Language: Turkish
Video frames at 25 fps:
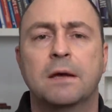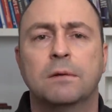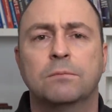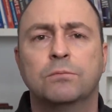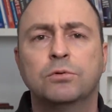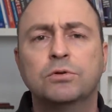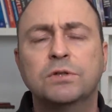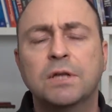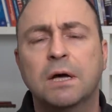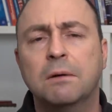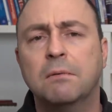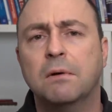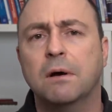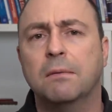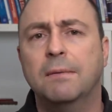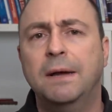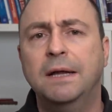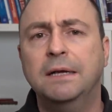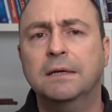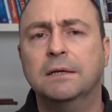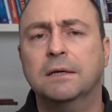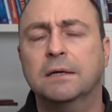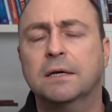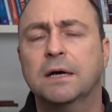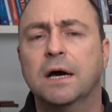Bu
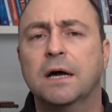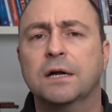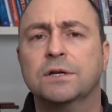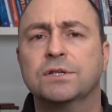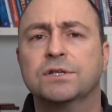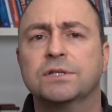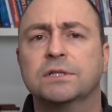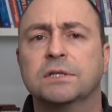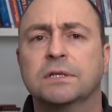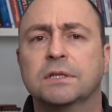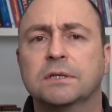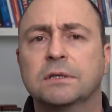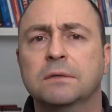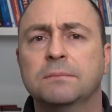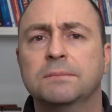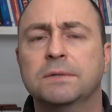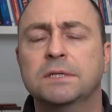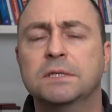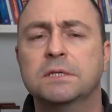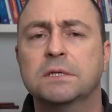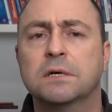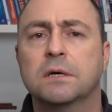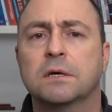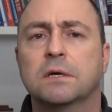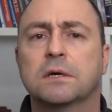tamamen karşılıklı
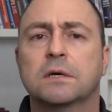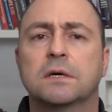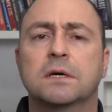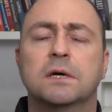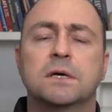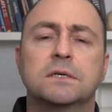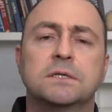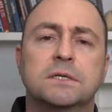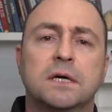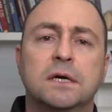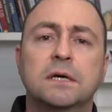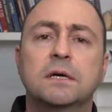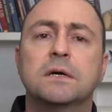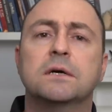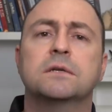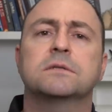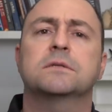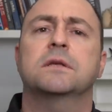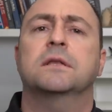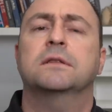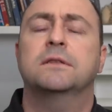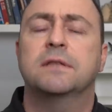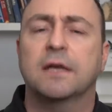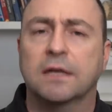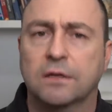bir kazan
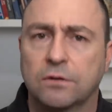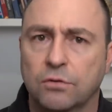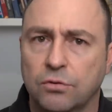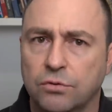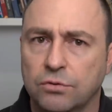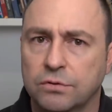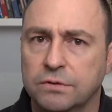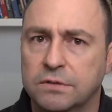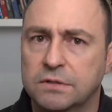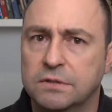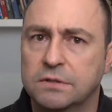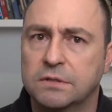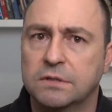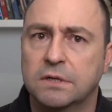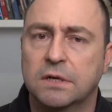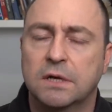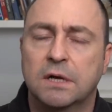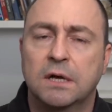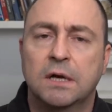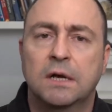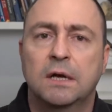kazan teknolojisi.